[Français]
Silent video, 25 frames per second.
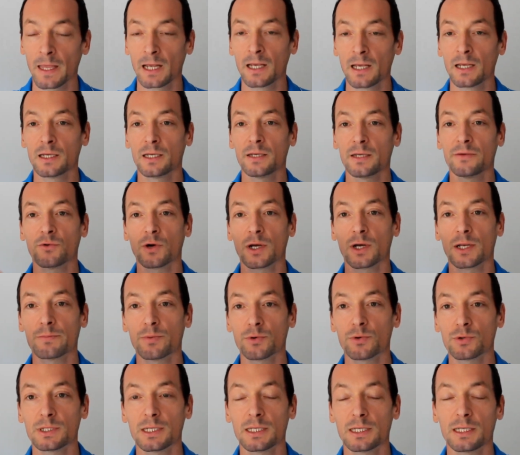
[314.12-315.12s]
Ils vont être
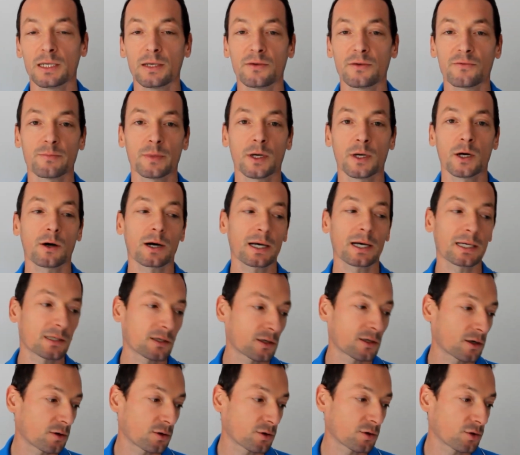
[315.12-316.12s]
positifs, mais en
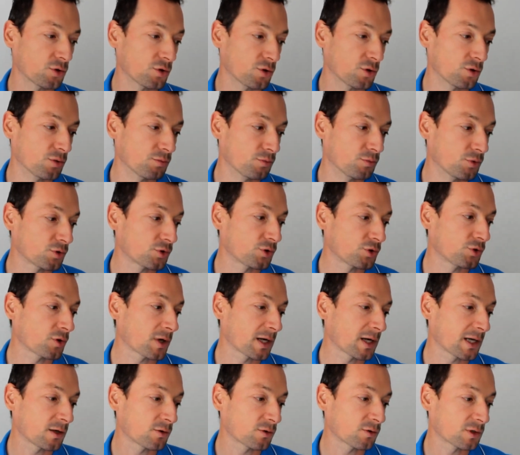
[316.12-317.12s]
restant euh,
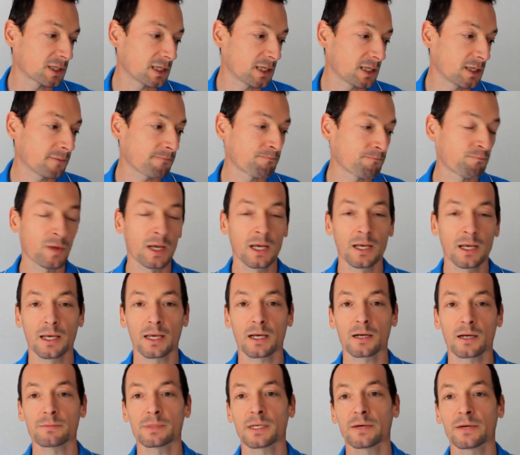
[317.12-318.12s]
mesurés aussi. Et
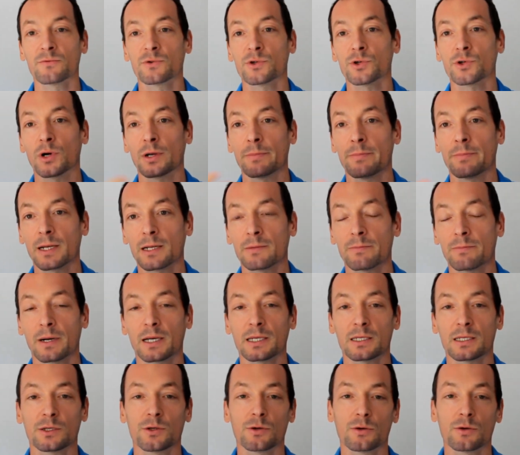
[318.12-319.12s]
comme ça, vous n'aurez pas de
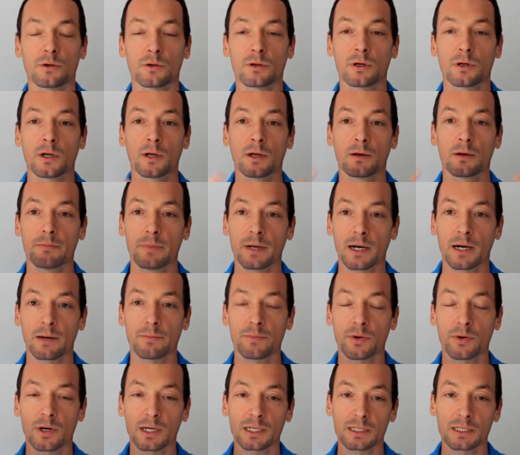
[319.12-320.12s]
pression par
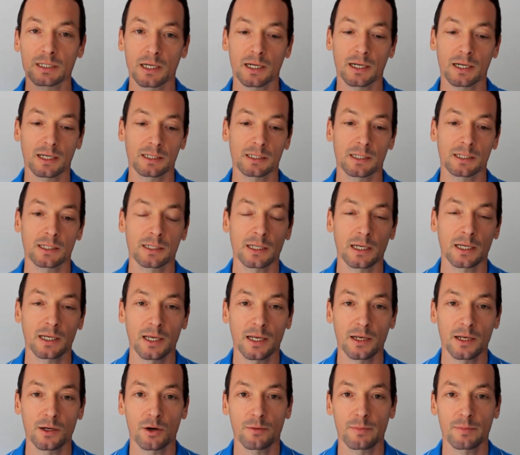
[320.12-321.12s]
rapport à ça. Et c'est ça qui
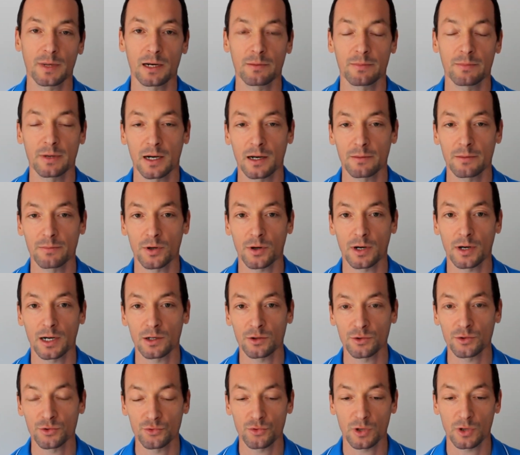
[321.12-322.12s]
est normal par rapport à
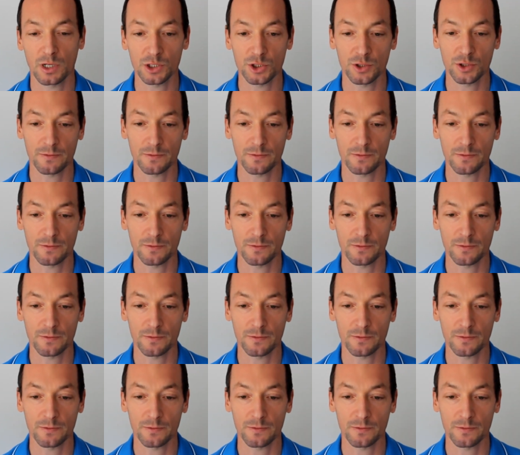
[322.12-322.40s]
l'entourage.